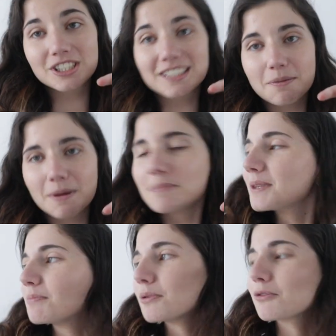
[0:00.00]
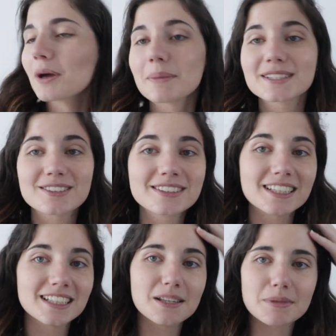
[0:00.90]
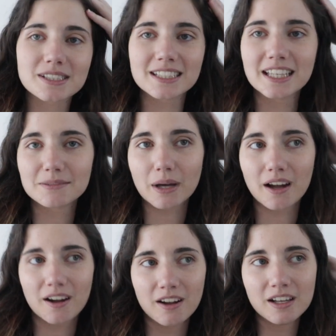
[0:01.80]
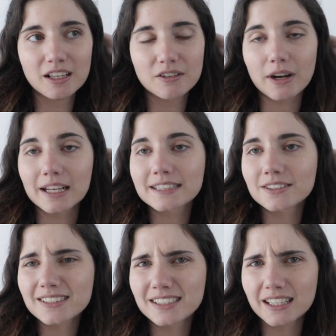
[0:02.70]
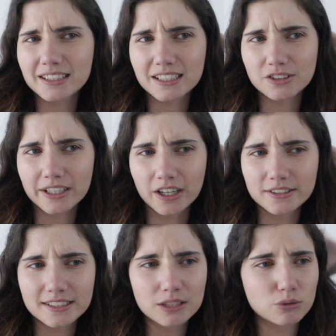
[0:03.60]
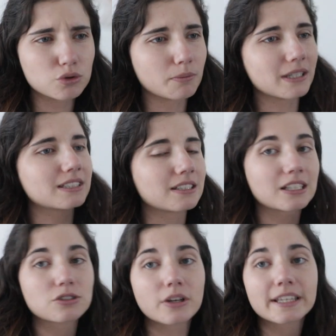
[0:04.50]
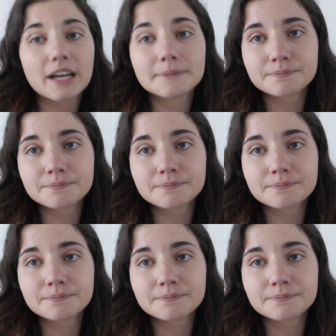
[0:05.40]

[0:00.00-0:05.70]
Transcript: Je les pour faire patienter Eden, parce qu'Eden, bah, voilà, la séance était à 13h45, donc ils sont partis à 13h15.